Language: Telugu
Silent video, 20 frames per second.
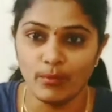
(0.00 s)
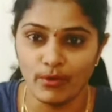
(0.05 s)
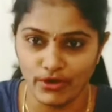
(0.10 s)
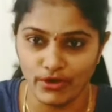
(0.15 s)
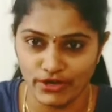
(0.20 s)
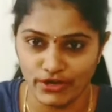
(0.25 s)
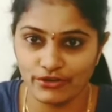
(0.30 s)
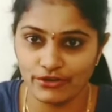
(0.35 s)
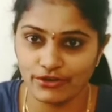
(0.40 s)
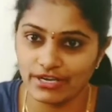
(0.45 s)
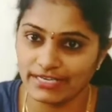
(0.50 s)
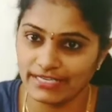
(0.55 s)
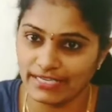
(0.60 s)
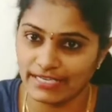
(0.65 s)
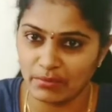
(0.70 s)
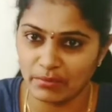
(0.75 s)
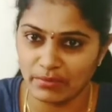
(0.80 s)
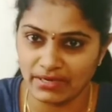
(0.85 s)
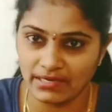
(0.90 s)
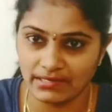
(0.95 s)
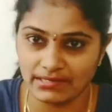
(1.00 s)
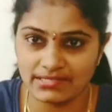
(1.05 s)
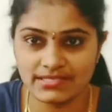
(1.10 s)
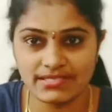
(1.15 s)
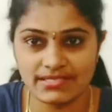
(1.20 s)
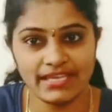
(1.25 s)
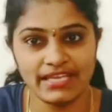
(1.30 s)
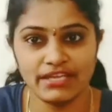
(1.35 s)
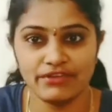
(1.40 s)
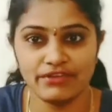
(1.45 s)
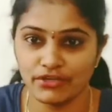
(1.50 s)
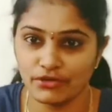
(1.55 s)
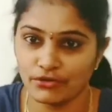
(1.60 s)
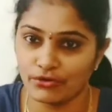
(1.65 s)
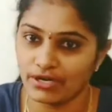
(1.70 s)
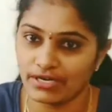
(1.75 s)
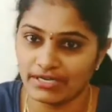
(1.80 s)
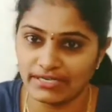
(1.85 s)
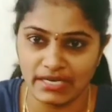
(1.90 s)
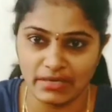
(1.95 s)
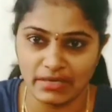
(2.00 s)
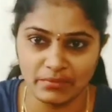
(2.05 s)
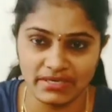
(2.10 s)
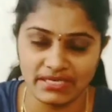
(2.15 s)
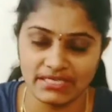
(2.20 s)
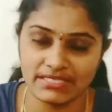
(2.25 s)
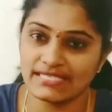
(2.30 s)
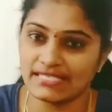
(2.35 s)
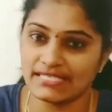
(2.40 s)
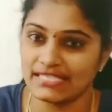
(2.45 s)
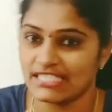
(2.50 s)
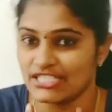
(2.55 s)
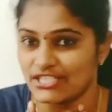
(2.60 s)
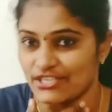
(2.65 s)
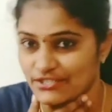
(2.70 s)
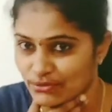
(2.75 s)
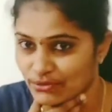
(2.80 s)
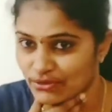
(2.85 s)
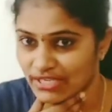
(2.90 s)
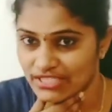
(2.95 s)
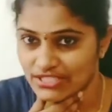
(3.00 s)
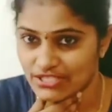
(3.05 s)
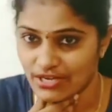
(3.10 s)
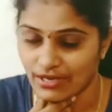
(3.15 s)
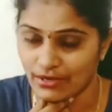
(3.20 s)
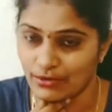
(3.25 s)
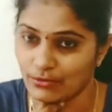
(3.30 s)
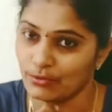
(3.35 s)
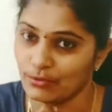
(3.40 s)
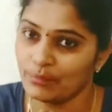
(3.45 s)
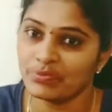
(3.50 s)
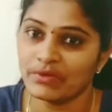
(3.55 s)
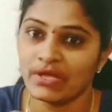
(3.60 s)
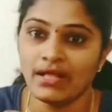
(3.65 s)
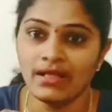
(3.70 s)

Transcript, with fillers: మార్నింగ్ ఒక టెన్ మినిట్స్ ఈవినింగ్ ఒక టెన్ మినిట్స్ ఇది చేసుకుంటే చాలు